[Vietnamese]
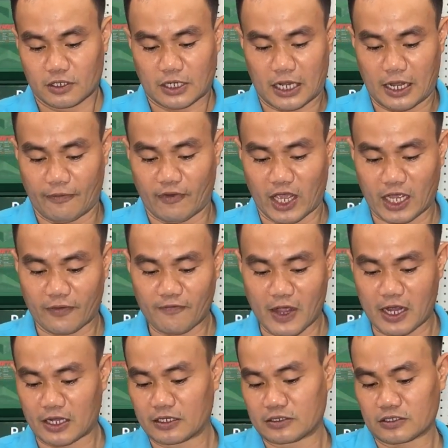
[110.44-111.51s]
này về cái
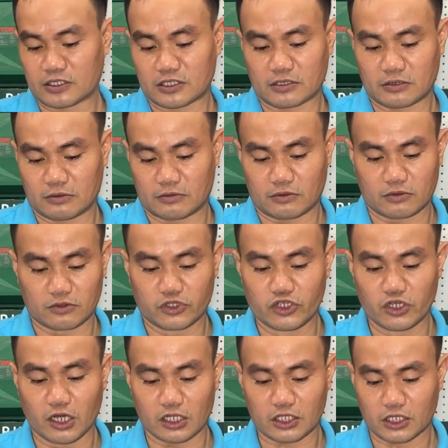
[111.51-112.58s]
phần
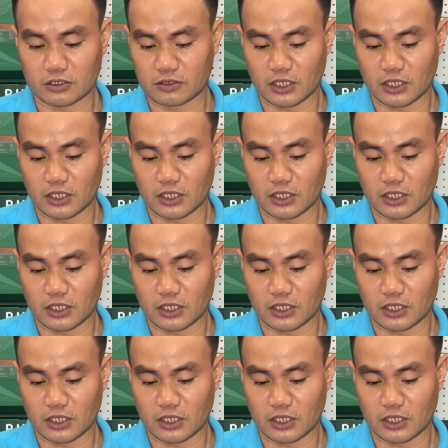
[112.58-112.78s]
nhựa